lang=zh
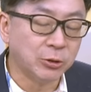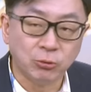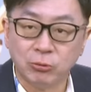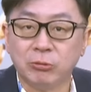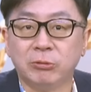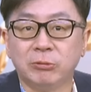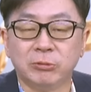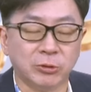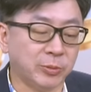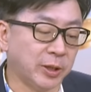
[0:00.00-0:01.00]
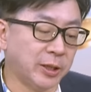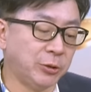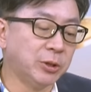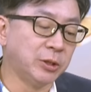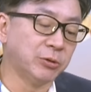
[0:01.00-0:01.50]
更多，对不对？
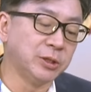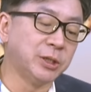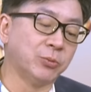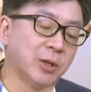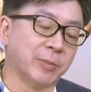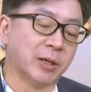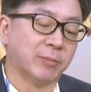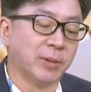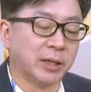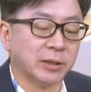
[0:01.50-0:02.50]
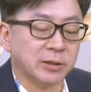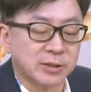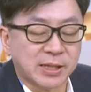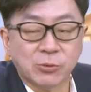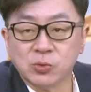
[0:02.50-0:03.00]
因为你有一千万嘛，买个
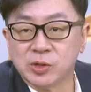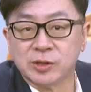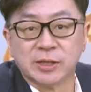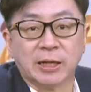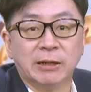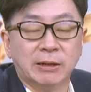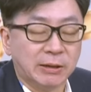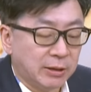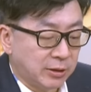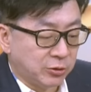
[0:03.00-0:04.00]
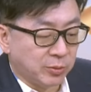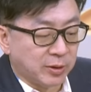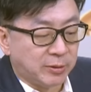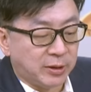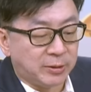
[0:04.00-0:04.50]
三五十张，对不
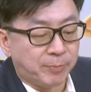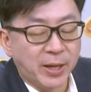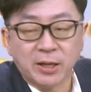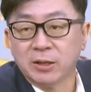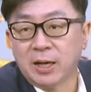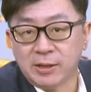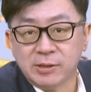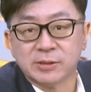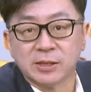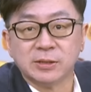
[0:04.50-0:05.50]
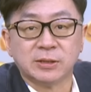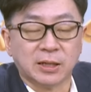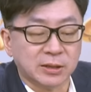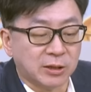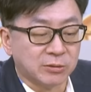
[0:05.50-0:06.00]
对？你配个二三十
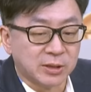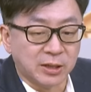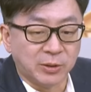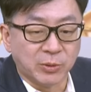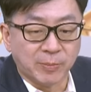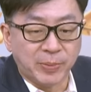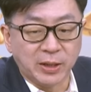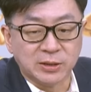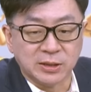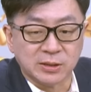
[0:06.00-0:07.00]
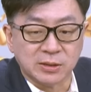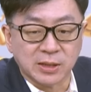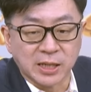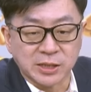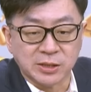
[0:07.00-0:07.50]
张，然后再另外配几
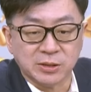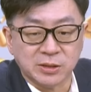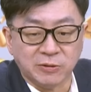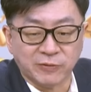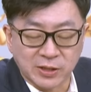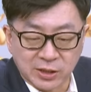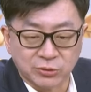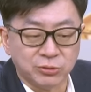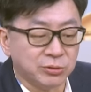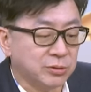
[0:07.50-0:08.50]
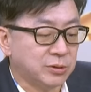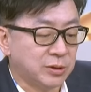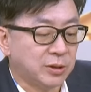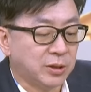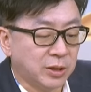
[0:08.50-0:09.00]
只 I 七设计翻上去，
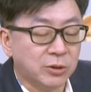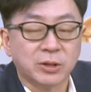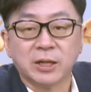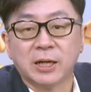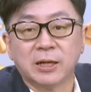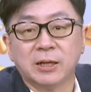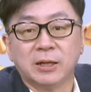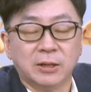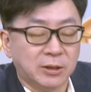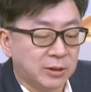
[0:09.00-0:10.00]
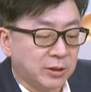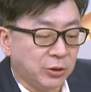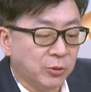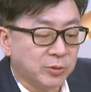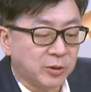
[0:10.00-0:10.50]
很 OK 啊。
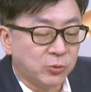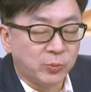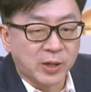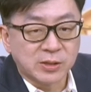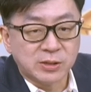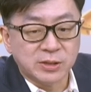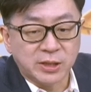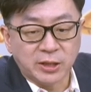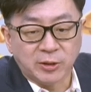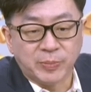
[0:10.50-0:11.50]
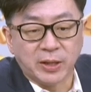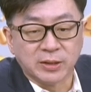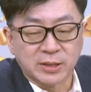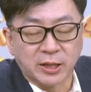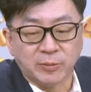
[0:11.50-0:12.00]
因为我们的目标是先一
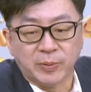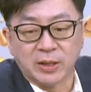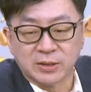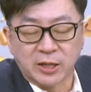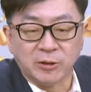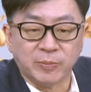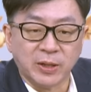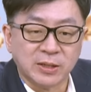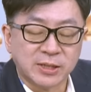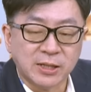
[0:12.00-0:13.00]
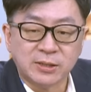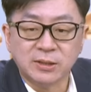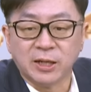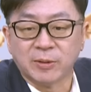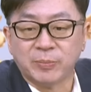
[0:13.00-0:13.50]
倍，再一倍，再一倍，三
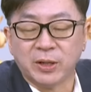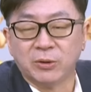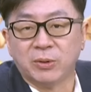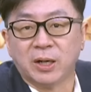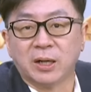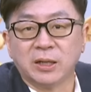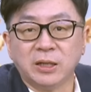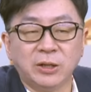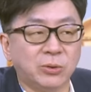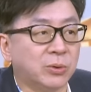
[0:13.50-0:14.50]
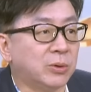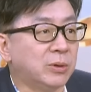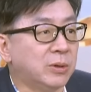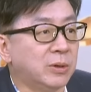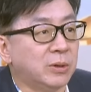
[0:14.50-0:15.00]
次两倍的话，一亿多